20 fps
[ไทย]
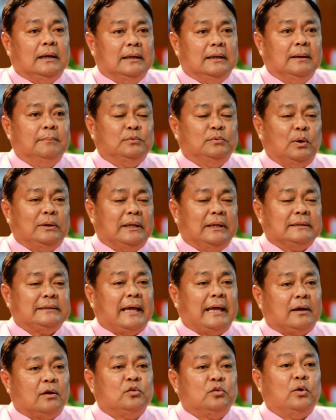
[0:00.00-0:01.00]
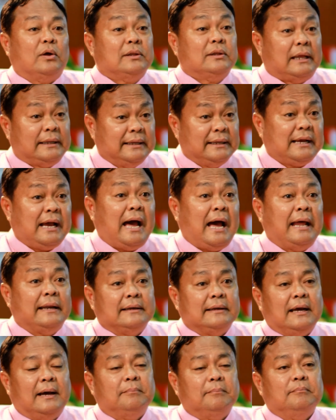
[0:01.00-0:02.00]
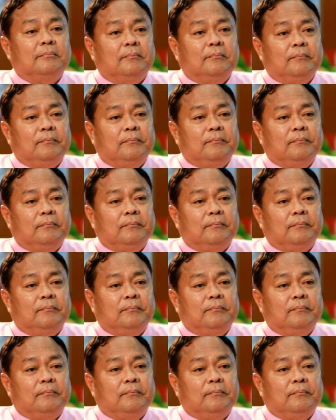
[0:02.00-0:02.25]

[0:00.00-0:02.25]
เริ่มต้นตั้งแต่กระทรวงสาธารณสุขครับ